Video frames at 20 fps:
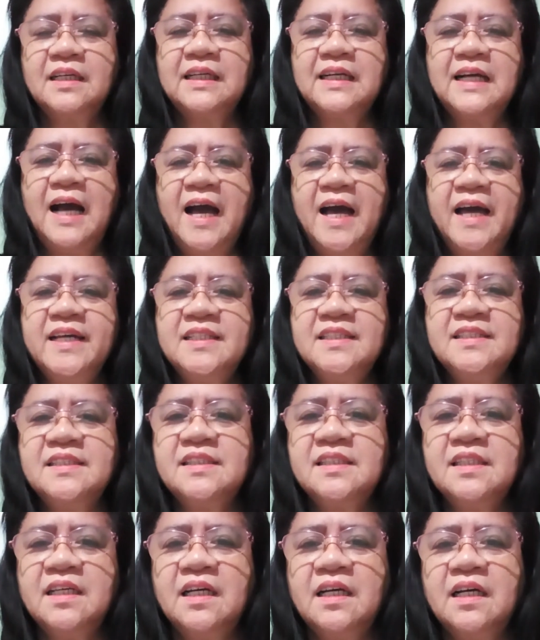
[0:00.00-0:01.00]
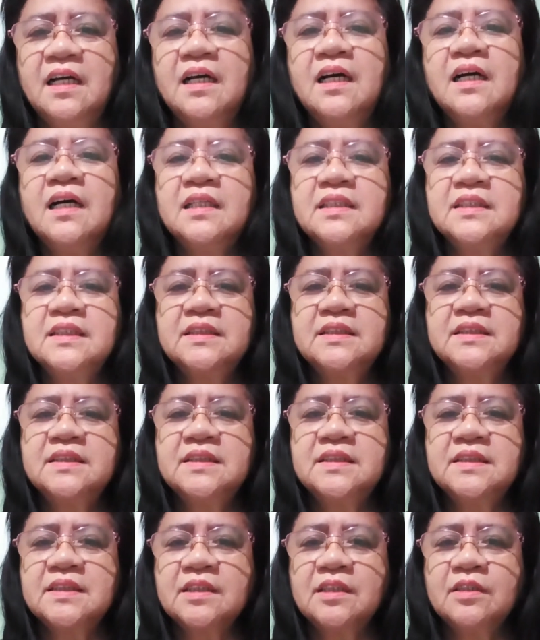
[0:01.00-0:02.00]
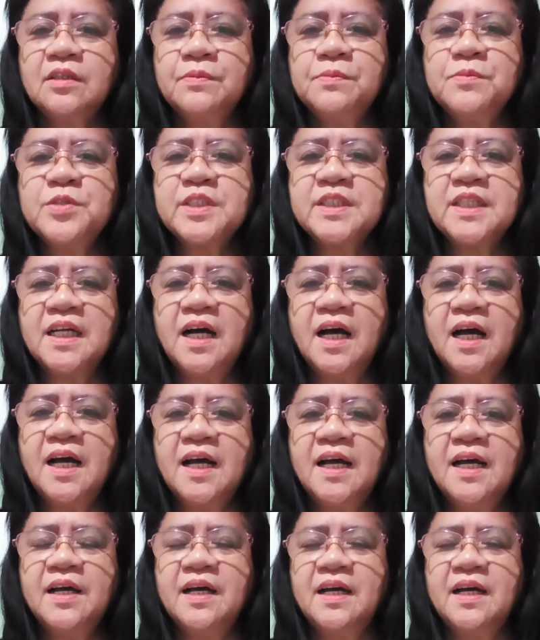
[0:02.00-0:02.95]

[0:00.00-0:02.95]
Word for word: Guys, kumusta?